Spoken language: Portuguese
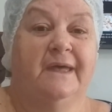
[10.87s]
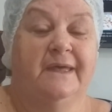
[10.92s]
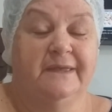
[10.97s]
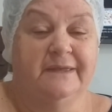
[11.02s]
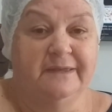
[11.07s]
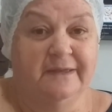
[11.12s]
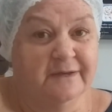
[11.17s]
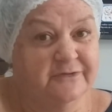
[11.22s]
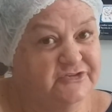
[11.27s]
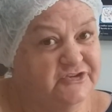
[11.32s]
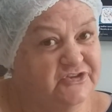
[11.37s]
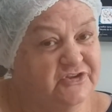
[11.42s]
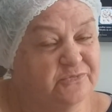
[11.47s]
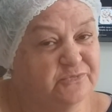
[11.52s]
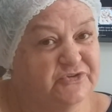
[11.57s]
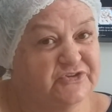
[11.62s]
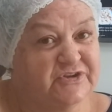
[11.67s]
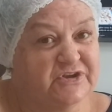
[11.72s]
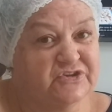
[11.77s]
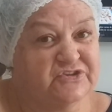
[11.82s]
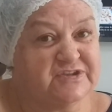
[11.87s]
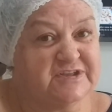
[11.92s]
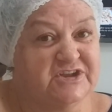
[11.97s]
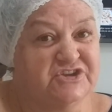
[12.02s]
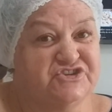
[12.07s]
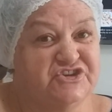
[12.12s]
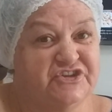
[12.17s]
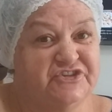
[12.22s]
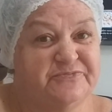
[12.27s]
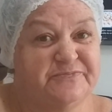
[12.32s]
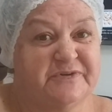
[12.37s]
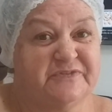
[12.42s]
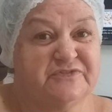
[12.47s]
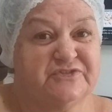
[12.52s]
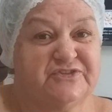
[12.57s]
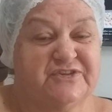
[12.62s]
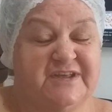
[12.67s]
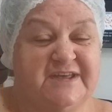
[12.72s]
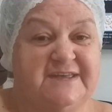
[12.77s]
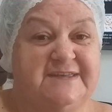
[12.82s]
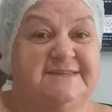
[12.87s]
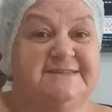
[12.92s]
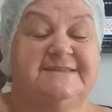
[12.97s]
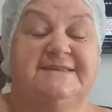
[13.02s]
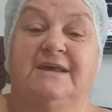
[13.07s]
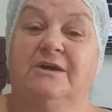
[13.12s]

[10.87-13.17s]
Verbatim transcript: E antes de eu mostrar os ingredientes para vocês,